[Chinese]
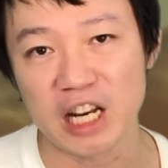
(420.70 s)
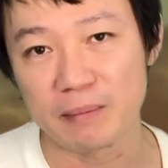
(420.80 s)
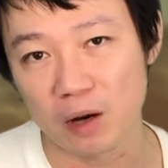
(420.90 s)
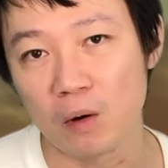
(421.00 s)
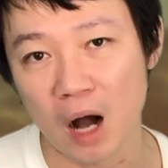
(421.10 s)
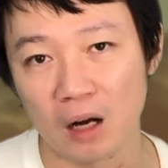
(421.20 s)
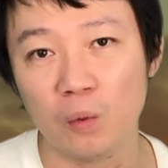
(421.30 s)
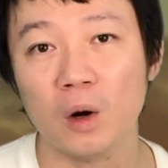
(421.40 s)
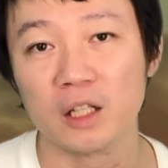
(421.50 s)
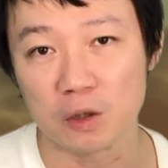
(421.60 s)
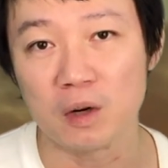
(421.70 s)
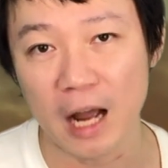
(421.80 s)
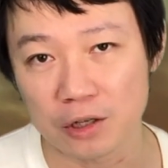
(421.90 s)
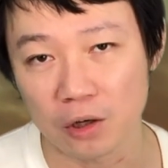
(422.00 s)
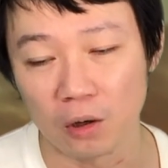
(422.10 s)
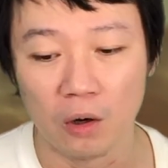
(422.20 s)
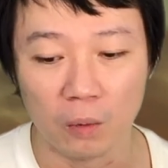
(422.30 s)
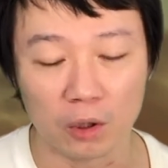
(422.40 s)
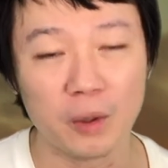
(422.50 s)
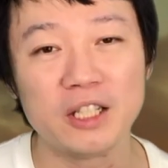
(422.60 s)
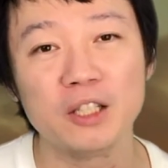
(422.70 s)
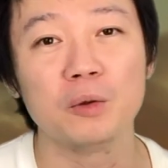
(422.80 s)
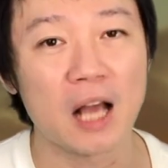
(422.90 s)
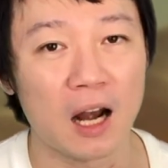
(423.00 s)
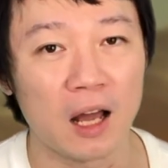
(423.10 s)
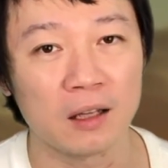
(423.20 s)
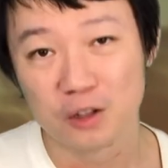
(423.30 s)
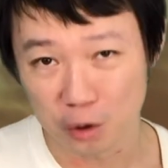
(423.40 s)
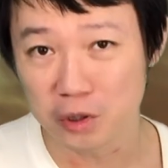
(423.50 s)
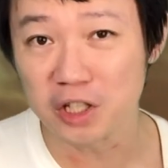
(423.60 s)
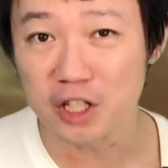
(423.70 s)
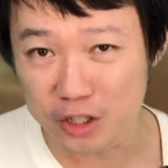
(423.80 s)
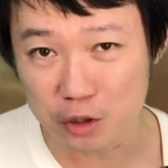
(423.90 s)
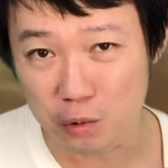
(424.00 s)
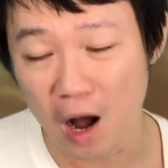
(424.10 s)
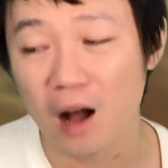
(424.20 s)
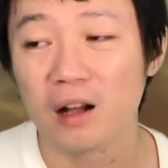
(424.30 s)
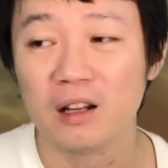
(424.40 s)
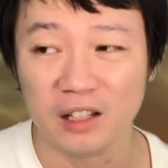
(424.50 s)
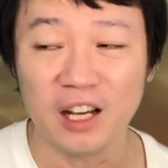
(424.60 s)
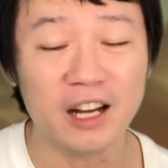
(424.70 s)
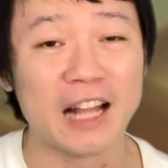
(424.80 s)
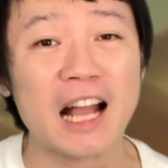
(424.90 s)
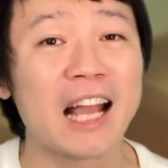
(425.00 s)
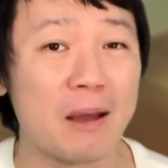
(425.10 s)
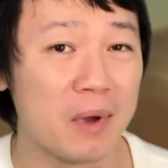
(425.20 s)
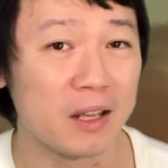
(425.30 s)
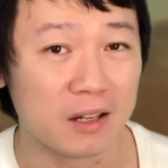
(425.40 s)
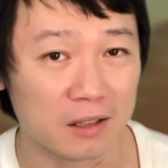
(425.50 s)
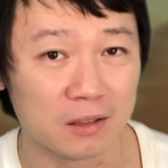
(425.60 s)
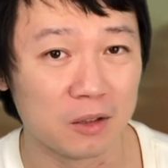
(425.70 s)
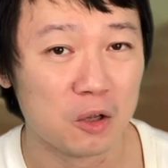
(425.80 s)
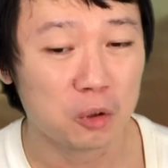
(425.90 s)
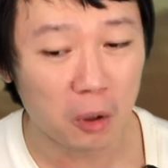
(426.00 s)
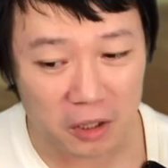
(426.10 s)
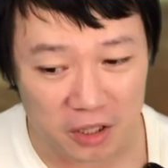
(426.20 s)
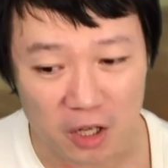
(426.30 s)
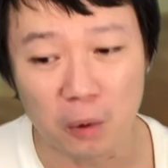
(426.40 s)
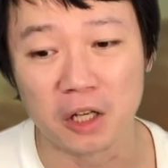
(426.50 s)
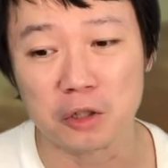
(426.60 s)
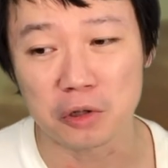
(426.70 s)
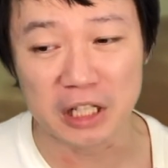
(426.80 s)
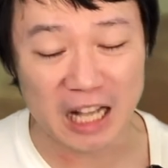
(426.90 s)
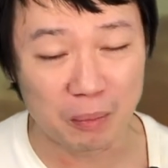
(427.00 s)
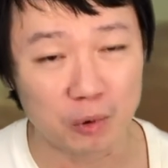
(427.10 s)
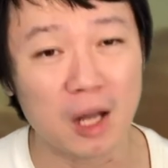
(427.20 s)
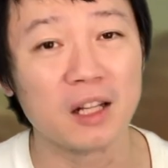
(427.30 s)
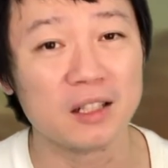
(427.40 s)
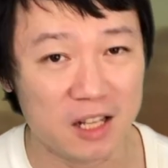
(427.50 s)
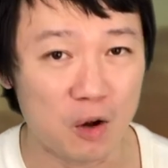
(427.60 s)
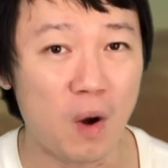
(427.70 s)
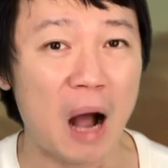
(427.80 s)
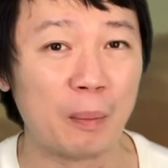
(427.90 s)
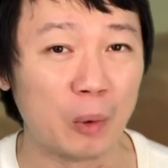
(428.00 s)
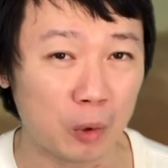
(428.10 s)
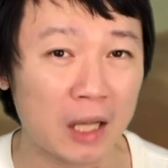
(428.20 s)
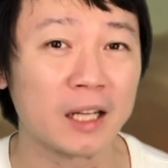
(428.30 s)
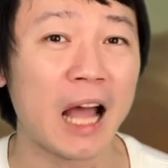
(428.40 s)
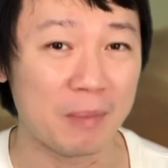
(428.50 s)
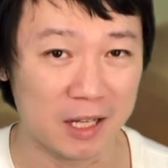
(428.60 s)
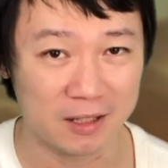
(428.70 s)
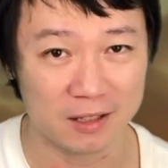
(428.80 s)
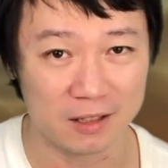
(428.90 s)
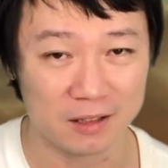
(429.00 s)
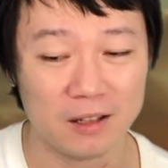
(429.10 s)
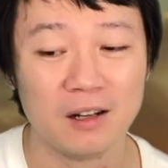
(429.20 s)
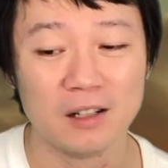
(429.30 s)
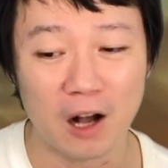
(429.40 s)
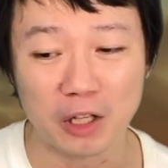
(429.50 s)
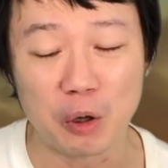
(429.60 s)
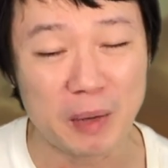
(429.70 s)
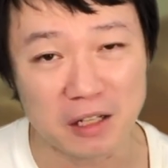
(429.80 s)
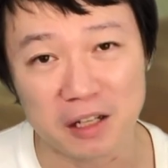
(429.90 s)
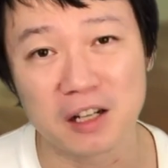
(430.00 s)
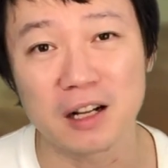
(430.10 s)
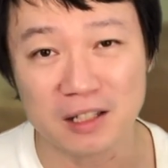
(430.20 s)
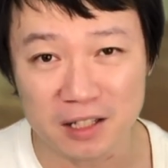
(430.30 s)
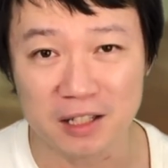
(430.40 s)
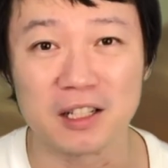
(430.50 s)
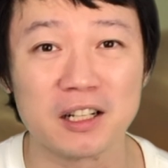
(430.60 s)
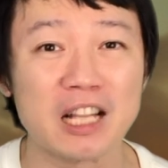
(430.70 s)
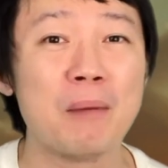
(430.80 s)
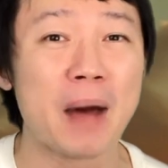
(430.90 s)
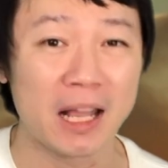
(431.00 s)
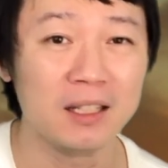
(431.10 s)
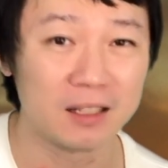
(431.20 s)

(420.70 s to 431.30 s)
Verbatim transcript: 理变化和我的一种感受，我都会记录下来。总之，你记住啊，你很难改变一个人。最后的结果呢，就是你在不断的进化，不断的改变自己，然后你会变成一个让自己更加满意的